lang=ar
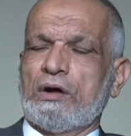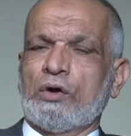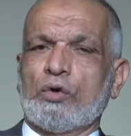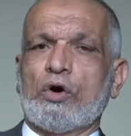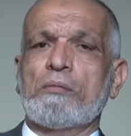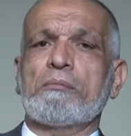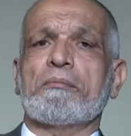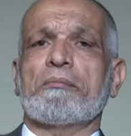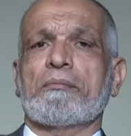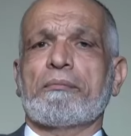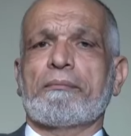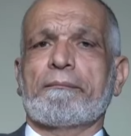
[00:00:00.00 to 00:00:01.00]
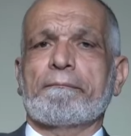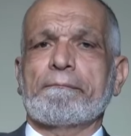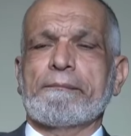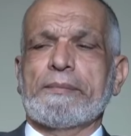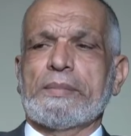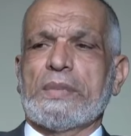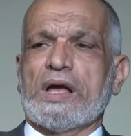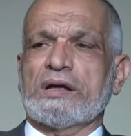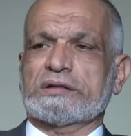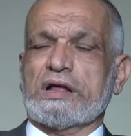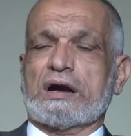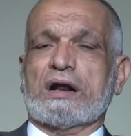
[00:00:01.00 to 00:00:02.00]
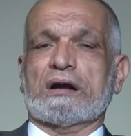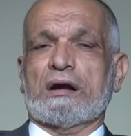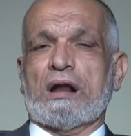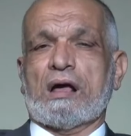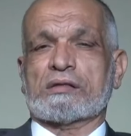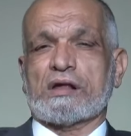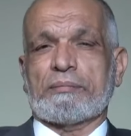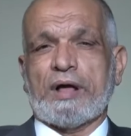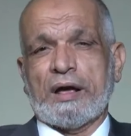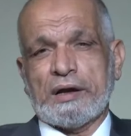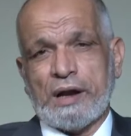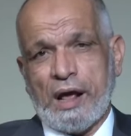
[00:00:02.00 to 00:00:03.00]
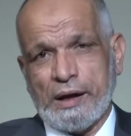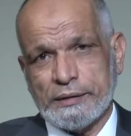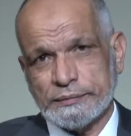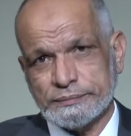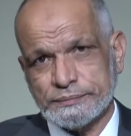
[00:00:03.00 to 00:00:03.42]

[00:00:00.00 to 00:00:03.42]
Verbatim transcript: الام الضرر اللي اصابها هنا